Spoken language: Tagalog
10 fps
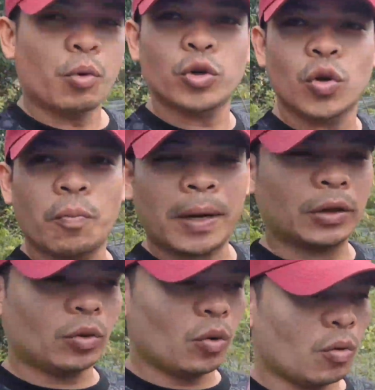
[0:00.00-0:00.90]
pusong
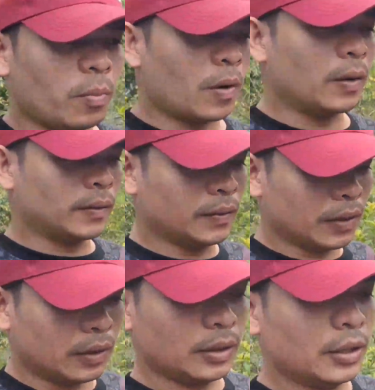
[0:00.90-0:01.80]
pagtulong po.
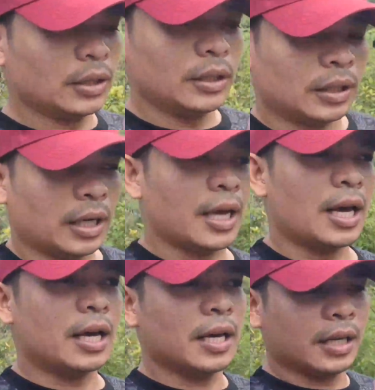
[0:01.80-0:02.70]
No?
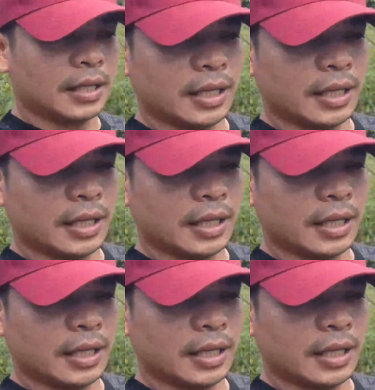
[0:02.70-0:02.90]
Kaya